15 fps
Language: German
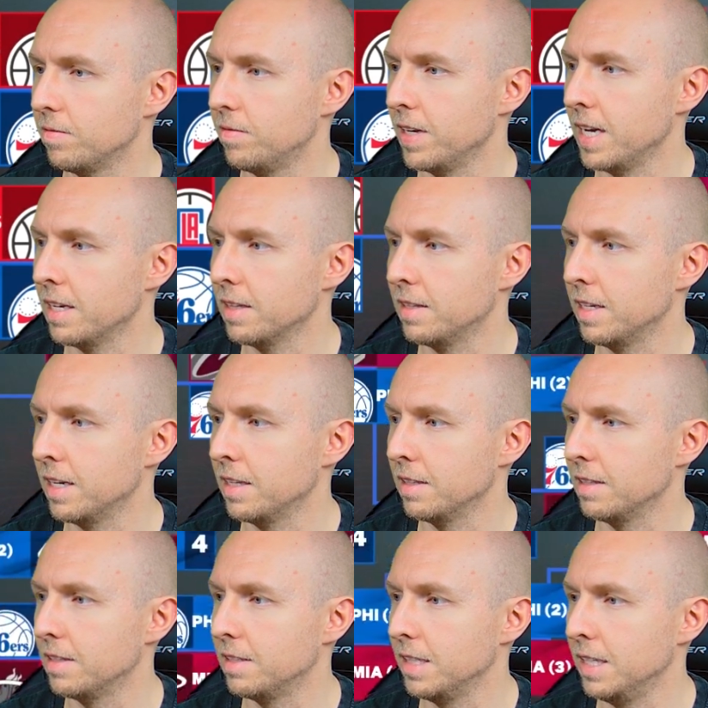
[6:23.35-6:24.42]

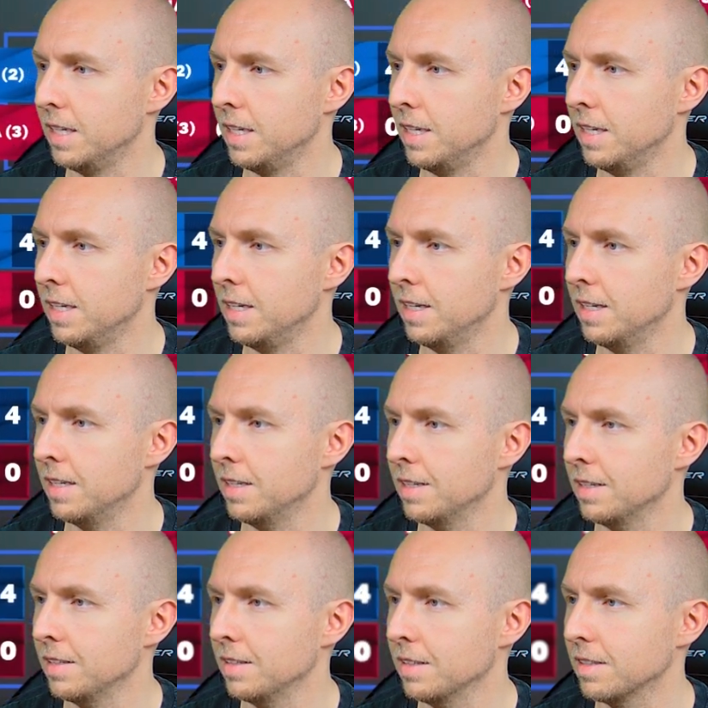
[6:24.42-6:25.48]
werden die
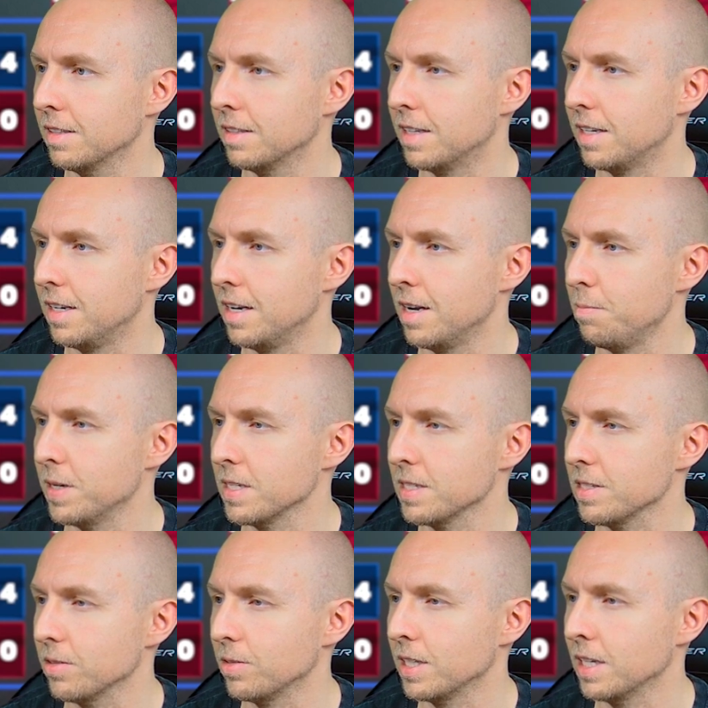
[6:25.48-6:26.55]

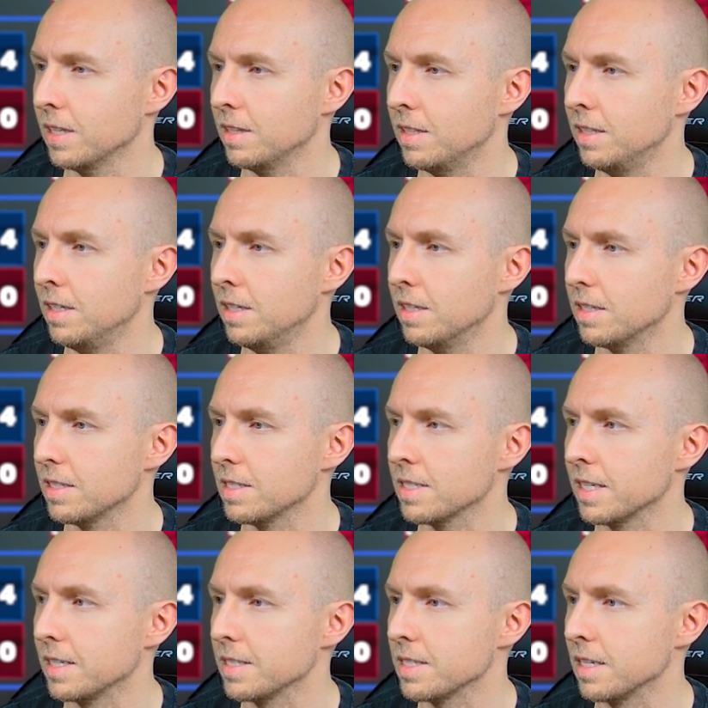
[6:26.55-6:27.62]
Clippers oder die
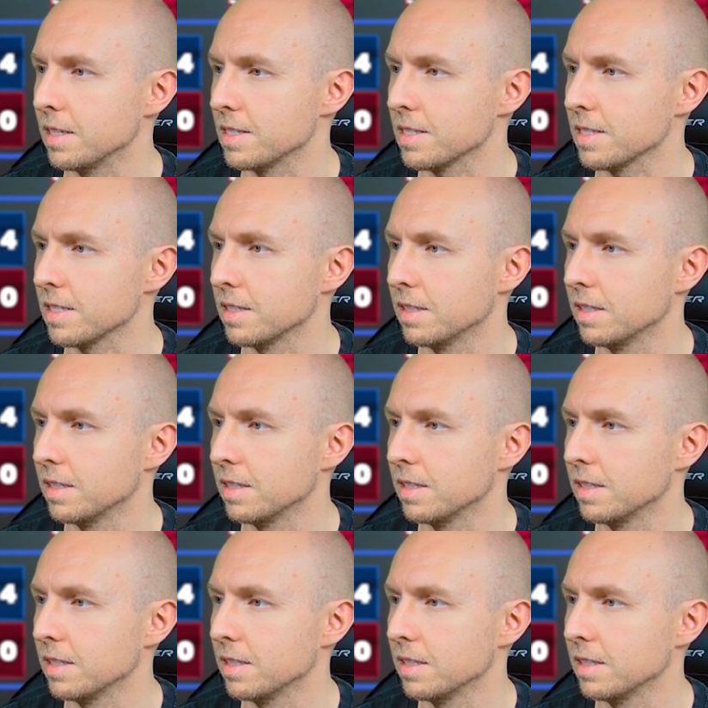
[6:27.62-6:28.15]
Sixers?